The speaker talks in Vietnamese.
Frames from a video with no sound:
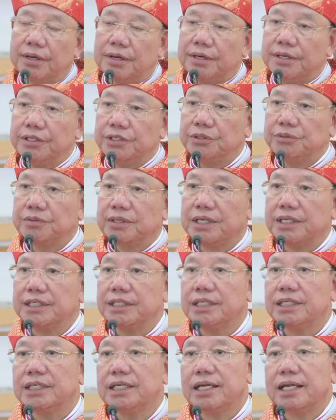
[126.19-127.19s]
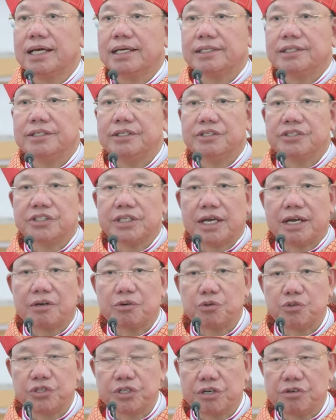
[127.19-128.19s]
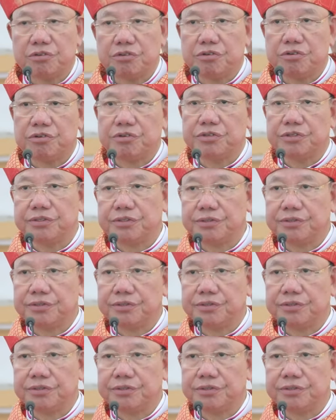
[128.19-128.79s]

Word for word: khi chúng ta nhìn lại thực trạng của giáo hội,